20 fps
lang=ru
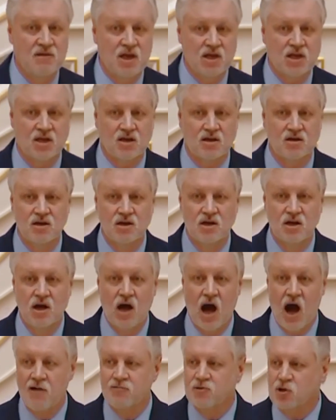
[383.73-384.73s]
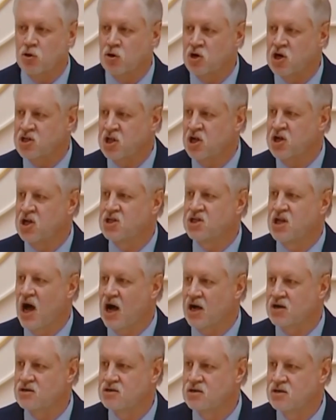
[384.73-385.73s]
веке, а вдруг это не
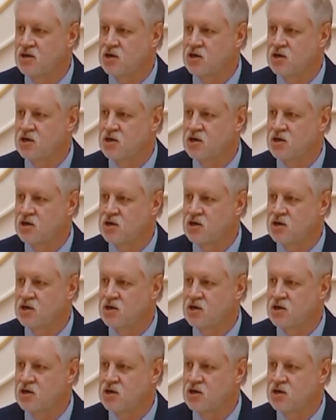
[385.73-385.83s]
так?